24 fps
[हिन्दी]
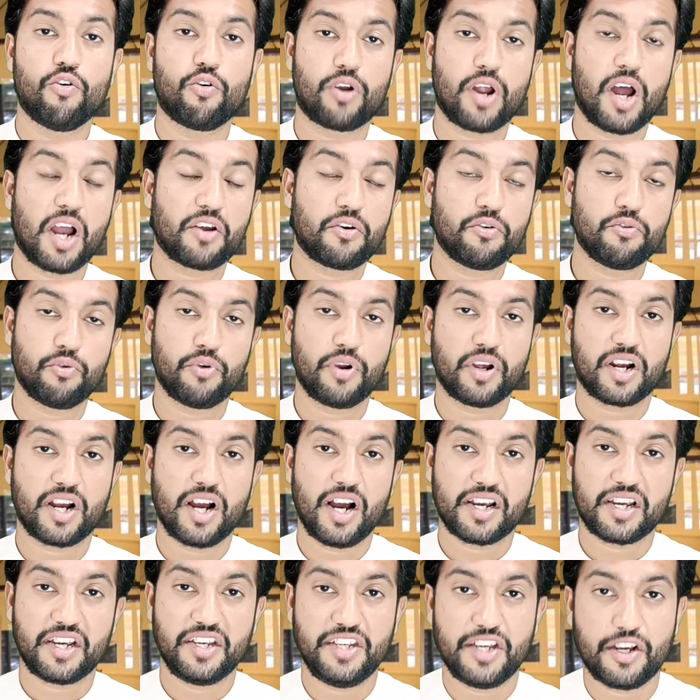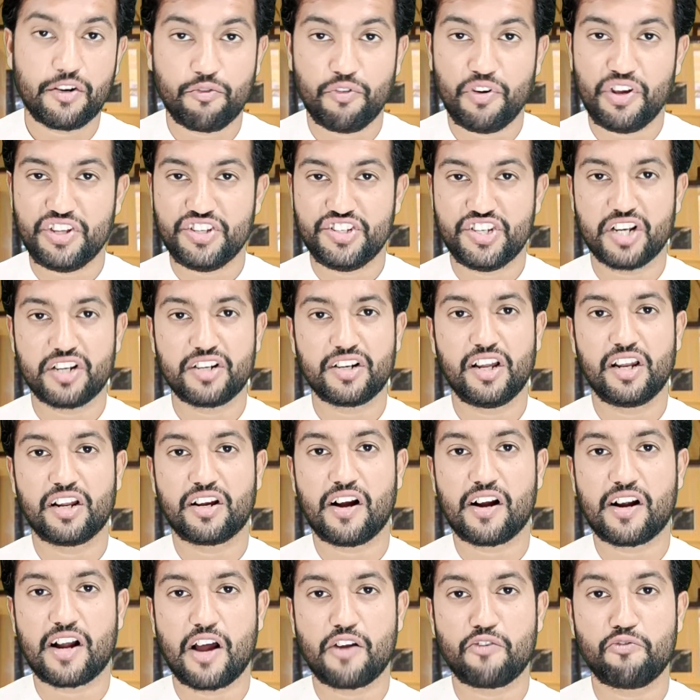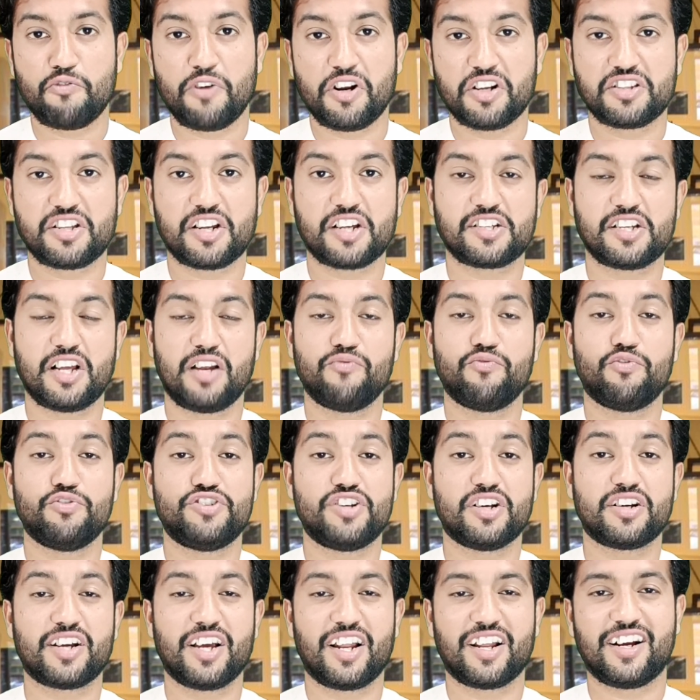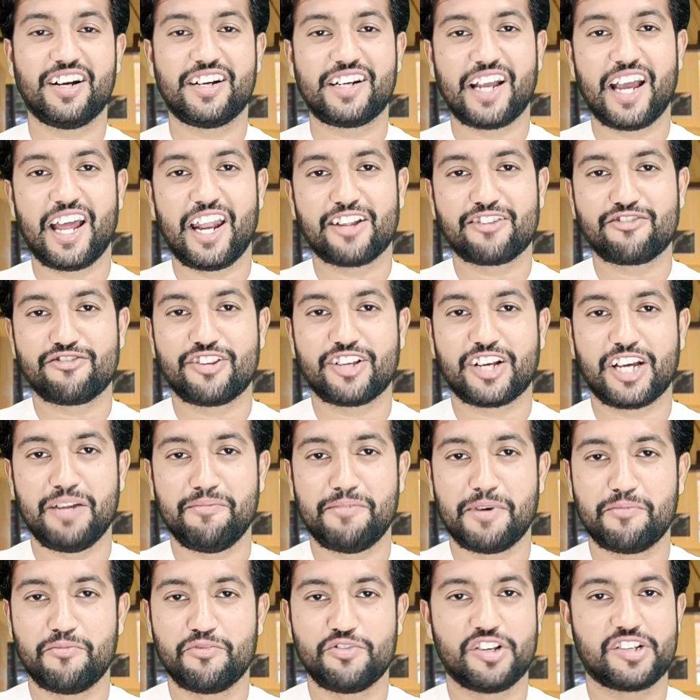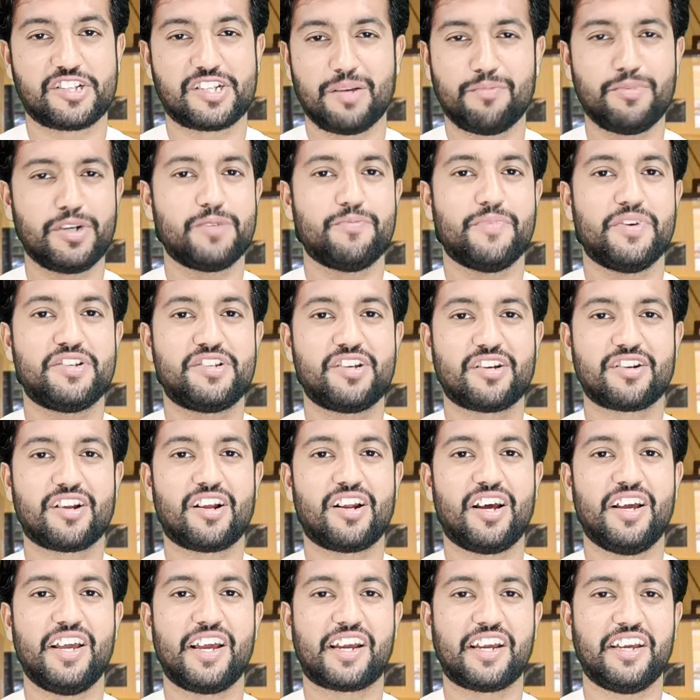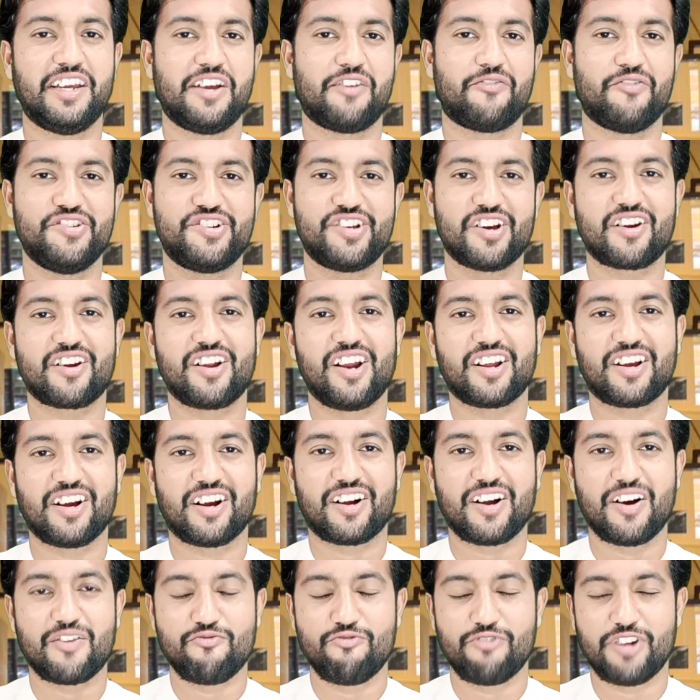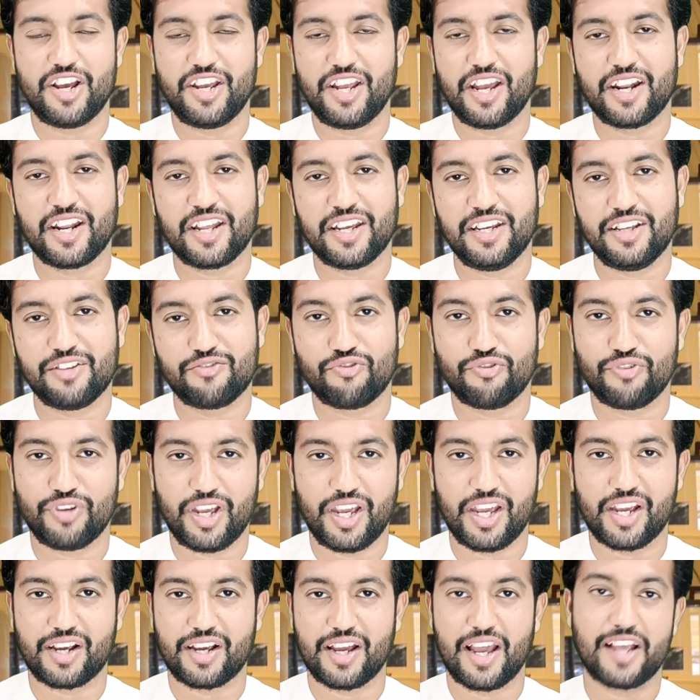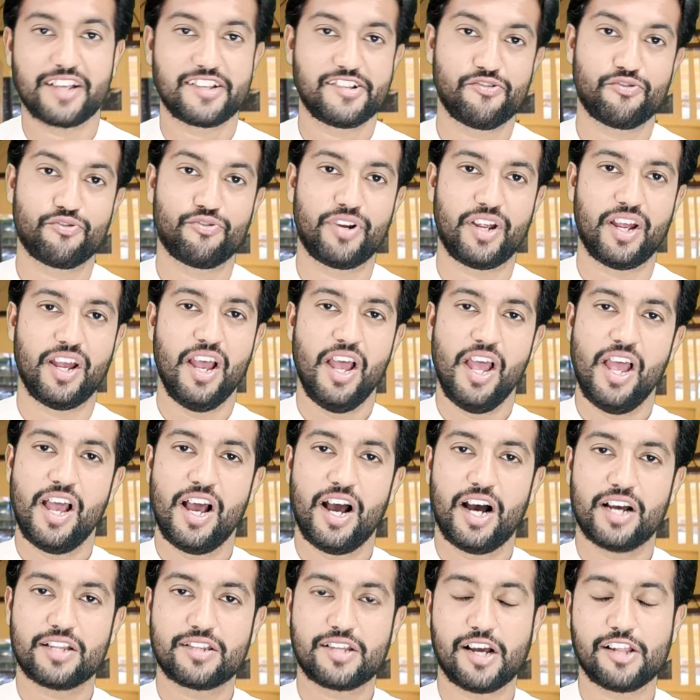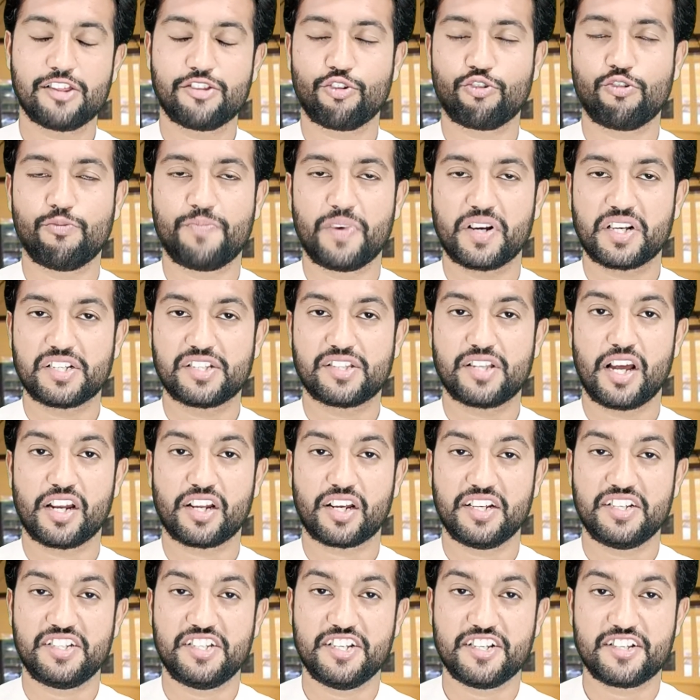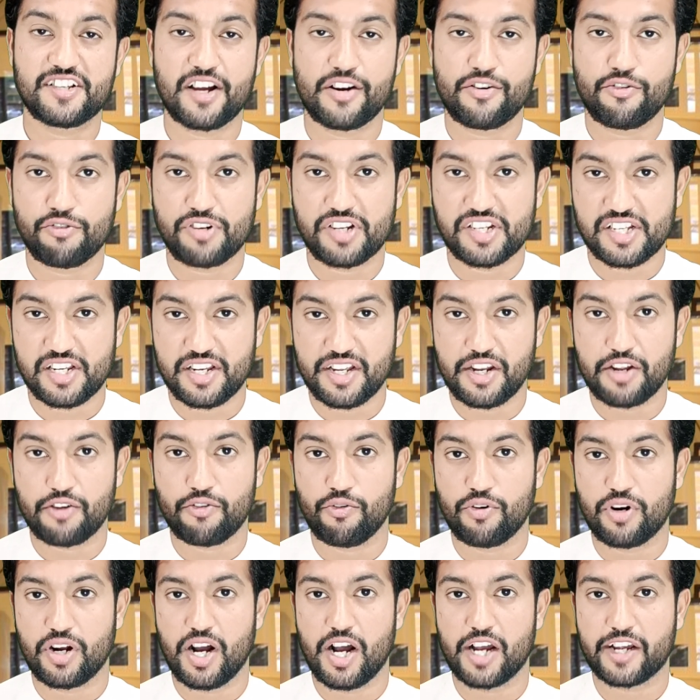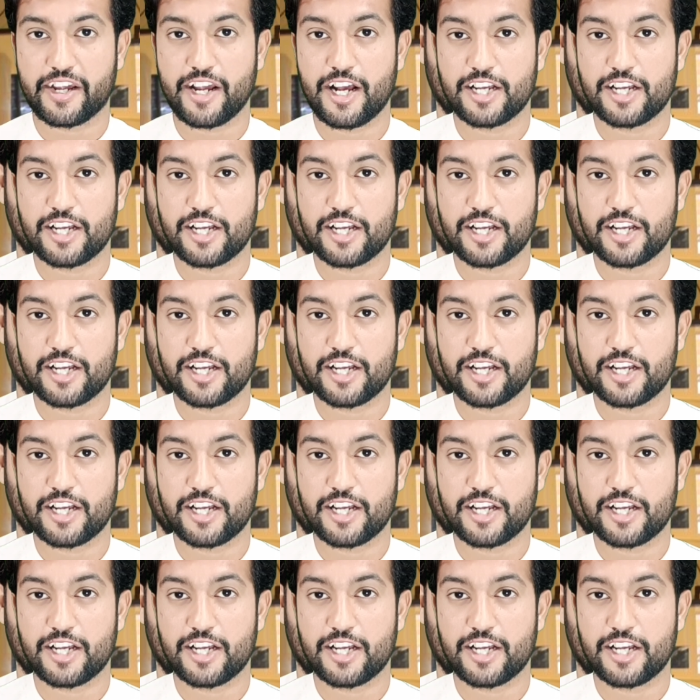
और आगे उन्होंने कहा कि ये कोई जंगल का कानून है दरअसल वो जंगल का कह रहे तकरीबन मुझे समझ में जनरल आया कि ये कोई जंगल का कानून है या नहीं तो ये एक ऐसे उन्होंने अदालतों को पाकिस्तान के इस चीज़ का नोटिस लेने को कहा